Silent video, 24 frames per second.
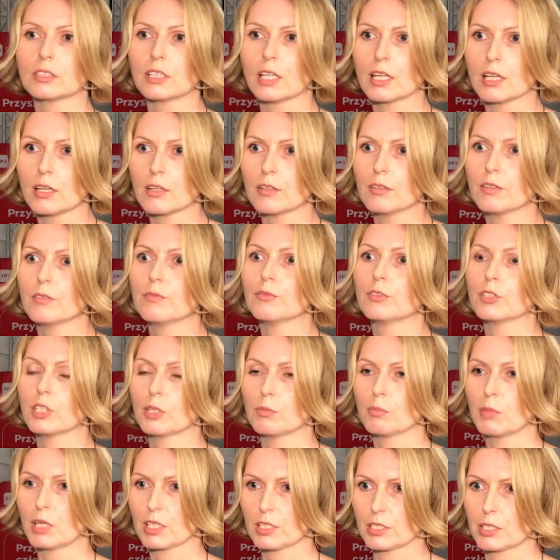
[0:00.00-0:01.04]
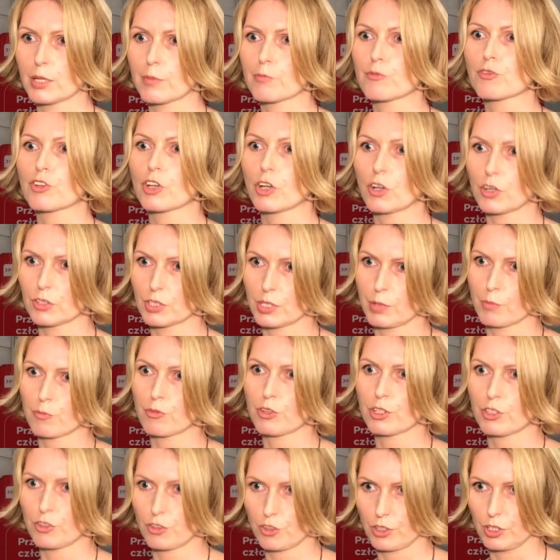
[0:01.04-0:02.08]
te informacje przechodzą
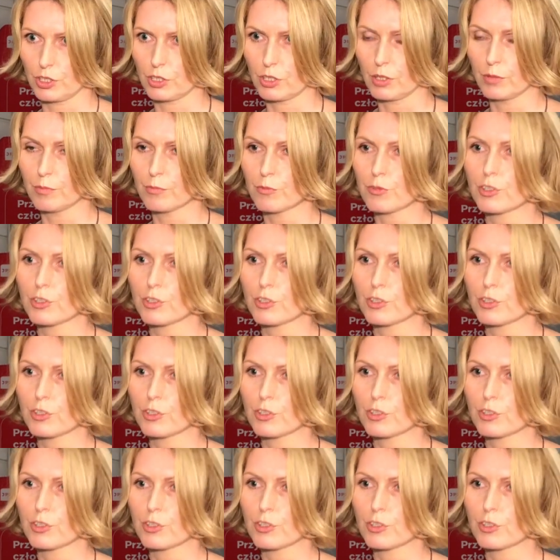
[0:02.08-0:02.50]
przez sito.